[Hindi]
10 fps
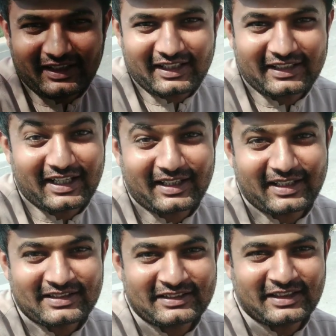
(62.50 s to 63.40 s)
हैं क्या
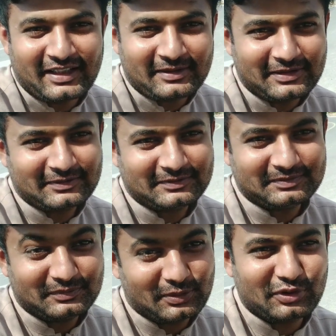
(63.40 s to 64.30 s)
कर सकते
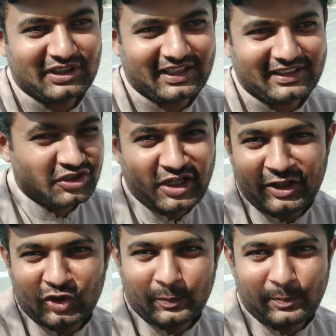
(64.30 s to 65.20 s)
हैं मजबूरी है
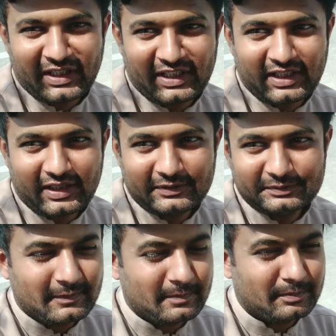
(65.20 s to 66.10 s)
जाना तो पड़ेगा
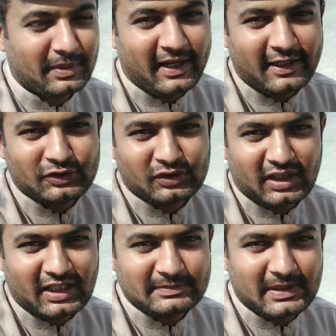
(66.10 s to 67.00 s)

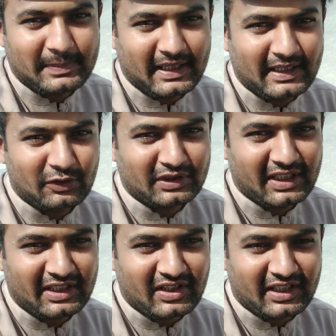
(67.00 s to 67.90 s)
बाज़ात में पहले
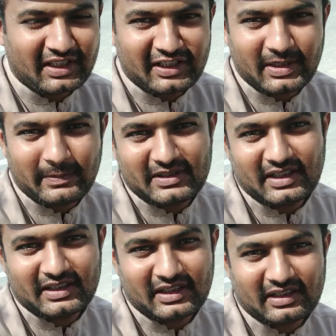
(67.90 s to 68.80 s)
उनके ड्रेक अड्डे पे
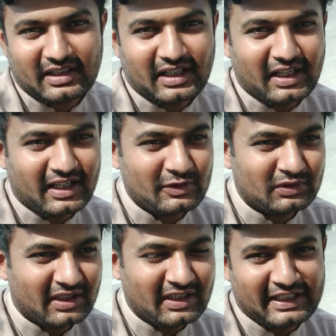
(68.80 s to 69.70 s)
चला जाता था आज
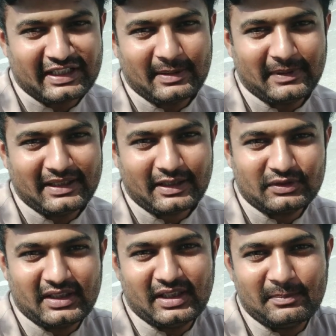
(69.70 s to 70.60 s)
उधर नहीं गया मैंने कहा
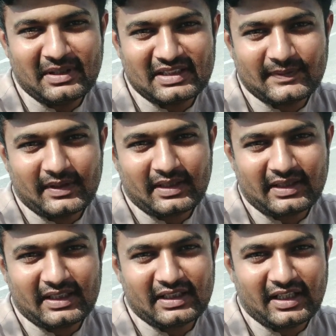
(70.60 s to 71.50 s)
उधर लंबा सफ़र
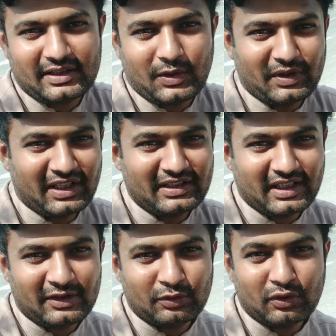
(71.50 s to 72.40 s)
करके क्या जाऊँ
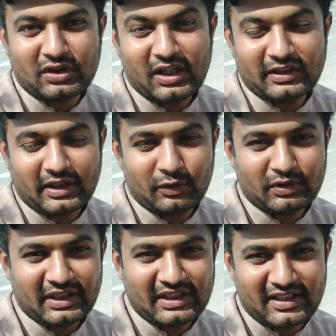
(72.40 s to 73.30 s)
इधर ही उनको कॉल कर लूँ
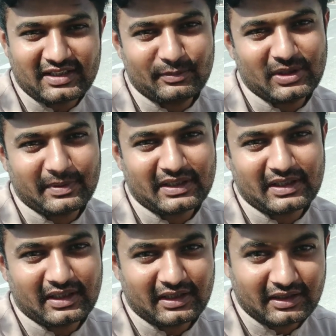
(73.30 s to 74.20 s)
कि यहाँ से मुझे पिक
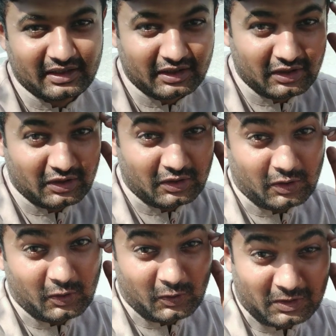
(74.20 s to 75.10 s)
कर
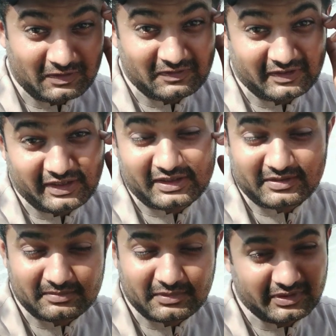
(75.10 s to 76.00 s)
लें और वेट
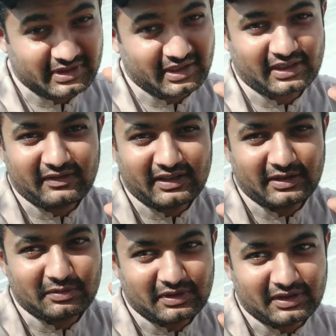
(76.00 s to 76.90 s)
बहुत ज़्यादा करवा दें उन्होंने